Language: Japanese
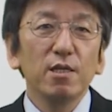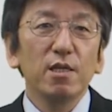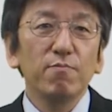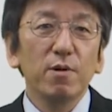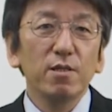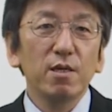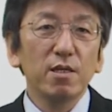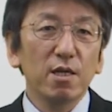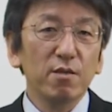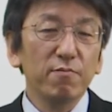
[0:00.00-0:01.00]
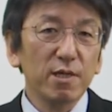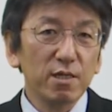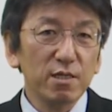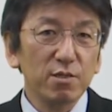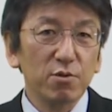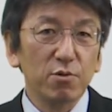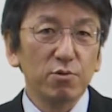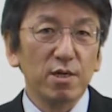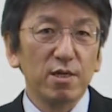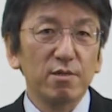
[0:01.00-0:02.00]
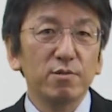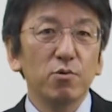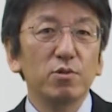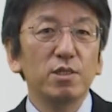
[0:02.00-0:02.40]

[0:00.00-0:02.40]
で一般的にアナフィラキシンのような即